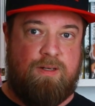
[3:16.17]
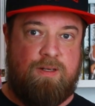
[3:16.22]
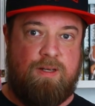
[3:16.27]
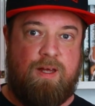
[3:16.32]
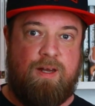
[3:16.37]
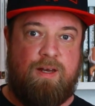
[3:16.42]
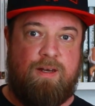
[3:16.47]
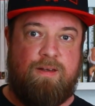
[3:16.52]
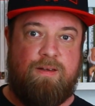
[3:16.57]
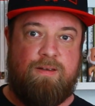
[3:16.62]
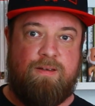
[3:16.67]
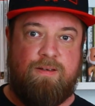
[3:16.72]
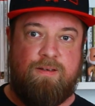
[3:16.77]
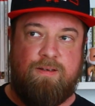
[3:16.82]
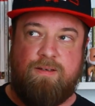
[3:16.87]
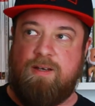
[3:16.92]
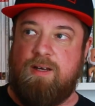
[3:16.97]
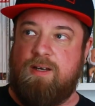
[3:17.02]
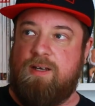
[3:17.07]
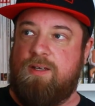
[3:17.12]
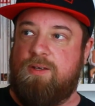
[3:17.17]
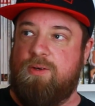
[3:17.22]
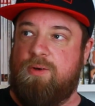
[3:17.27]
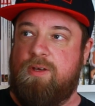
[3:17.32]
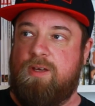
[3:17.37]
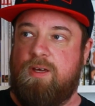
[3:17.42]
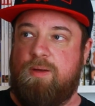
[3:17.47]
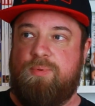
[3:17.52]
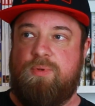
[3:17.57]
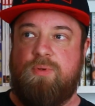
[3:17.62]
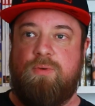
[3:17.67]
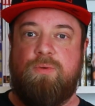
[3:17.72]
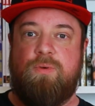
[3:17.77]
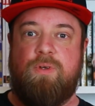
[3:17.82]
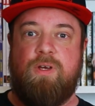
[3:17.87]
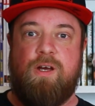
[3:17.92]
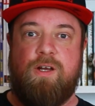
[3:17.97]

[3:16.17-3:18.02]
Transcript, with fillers: dann äh, kann ich euch Absolute